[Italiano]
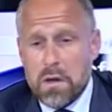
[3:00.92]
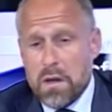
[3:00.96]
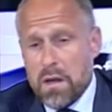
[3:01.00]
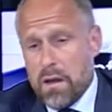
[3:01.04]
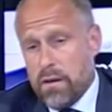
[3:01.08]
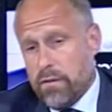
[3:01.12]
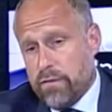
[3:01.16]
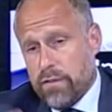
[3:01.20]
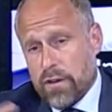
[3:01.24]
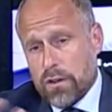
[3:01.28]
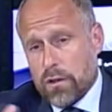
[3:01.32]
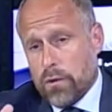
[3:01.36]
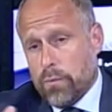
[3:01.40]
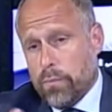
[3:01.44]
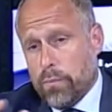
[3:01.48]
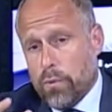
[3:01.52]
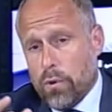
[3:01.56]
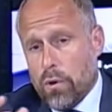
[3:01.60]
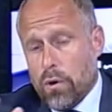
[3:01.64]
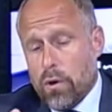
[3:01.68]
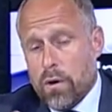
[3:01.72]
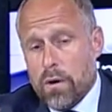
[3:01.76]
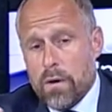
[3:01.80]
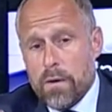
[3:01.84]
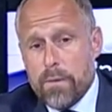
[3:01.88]
Infatti un
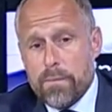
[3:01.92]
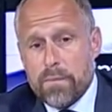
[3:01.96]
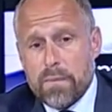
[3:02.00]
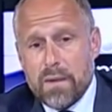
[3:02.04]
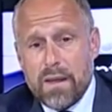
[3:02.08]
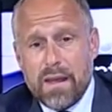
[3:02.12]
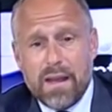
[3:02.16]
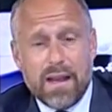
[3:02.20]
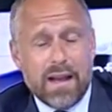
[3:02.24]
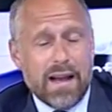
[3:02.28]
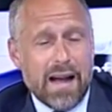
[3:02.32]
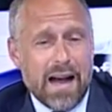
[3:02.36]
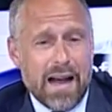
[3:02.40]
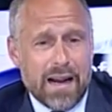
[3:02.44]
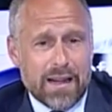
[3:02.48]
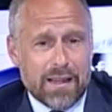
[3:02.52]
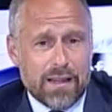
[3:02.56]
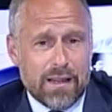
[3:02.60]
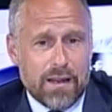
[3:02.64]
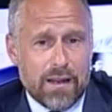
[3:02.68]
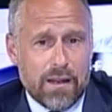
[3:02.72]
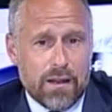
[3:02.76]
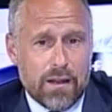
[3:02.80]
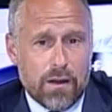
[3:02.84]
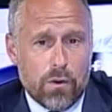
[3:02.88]
po' i
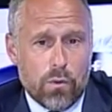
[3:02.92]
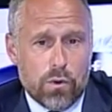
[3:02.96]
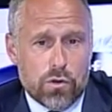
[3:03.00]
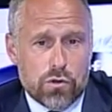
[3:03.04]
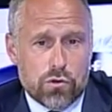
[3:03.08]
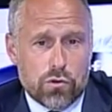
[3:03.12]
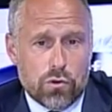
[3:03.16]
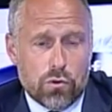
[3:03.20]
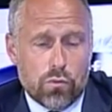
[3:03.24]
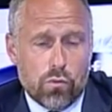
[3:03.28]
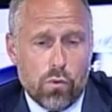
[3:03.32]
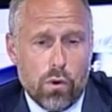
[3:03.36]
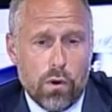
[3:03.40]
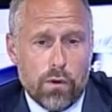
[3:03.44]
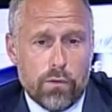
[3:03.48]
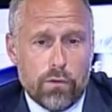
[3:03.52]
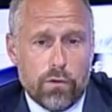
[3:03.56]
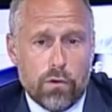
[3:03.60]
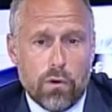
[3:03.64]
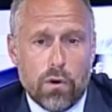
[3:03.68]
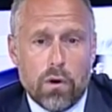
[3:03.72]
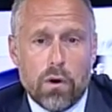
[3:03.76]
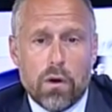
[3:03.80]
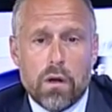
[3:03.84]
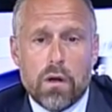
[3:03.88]
cardini di questo
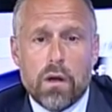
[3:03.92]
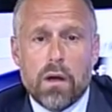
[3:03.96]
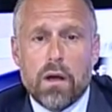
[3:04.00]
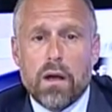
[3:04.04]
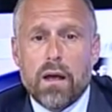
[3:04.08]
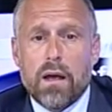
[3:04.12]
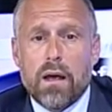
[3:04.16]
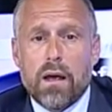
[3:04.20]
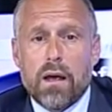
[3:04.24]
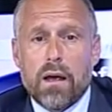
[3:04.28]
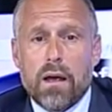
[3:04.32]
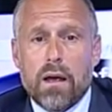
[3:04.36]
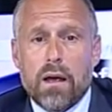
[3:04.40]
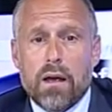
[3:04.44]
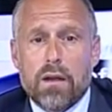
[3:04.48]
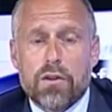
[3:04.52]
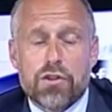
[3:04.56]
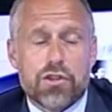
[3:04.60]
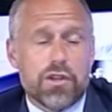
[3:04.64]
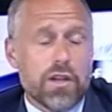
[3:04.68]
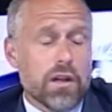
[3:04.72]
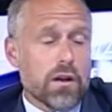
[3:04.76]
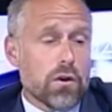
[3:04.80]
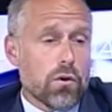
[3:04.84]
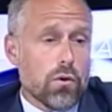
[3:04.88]
nuovo eh,
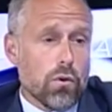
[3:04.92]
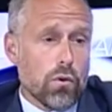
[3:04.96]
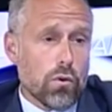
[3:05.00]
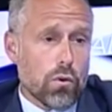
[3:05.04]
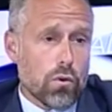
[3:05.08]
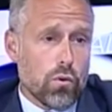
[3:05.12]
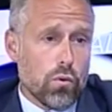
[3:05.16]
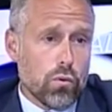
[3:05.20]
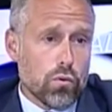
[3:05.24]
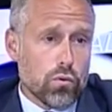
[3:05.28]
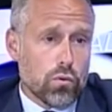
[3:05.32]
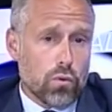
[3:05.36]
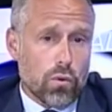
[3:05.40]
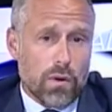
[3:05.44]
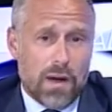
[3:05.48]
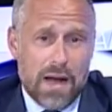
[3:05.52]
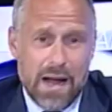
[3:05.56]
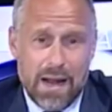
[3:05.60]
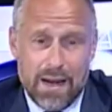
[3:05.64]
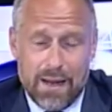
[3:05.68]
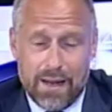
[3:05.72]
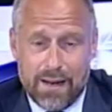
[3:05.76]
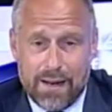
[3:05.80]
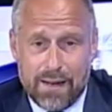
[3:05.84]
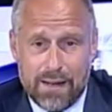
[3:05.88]
circolo
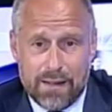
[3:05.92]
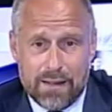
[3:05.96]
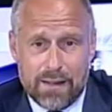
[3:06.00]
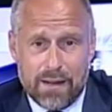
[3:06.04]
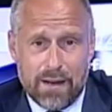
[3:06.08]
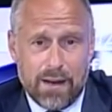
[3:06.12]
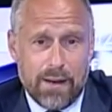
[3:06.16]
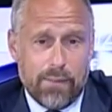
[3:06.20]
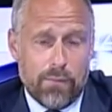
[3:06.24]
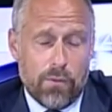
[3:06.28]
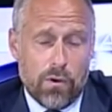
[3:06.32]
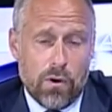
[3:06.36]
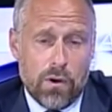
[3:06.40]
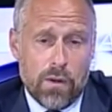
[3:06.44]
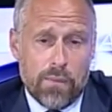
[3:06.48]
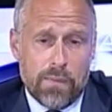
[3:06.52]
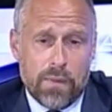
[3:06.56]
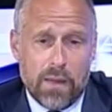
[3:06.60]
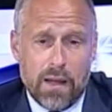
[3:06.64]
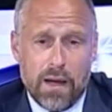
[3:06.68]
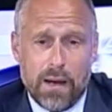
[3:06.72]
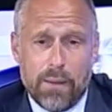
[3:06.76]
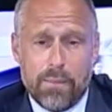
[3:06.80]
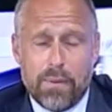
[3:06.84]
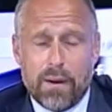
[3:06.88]
culturale che andremo
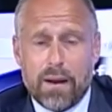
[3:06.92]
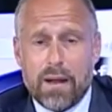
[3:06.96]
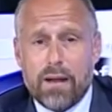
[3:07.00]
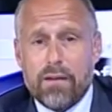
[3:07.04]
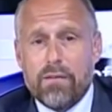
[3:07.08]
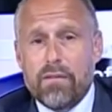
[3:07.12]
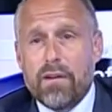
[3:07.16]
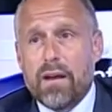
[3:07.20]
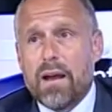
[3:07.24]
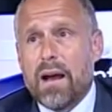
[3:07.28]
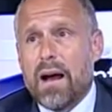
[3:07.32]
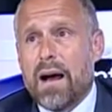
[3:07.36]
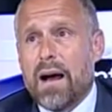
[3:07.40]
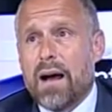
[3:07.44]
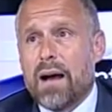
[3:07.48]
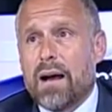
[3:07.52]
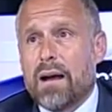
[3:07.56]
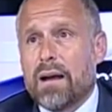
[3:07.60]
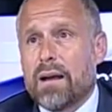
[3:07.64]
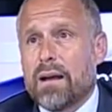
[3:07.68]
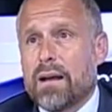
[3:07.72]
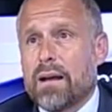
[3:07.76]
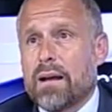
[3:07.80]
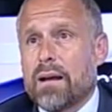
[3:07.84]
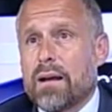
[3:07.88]
a breve a
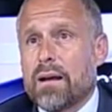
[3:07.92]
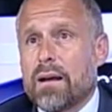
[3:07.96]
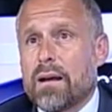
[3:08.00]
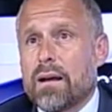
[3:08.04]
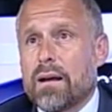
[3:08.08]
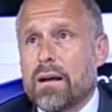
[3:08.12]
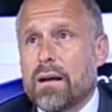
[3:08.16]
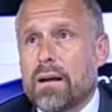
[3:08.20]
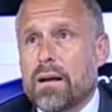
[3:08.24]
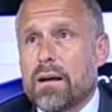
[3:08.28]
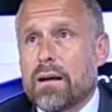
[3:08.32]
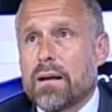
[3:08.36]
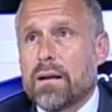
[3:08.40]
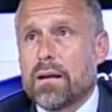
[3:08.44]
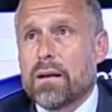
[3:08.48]
eh,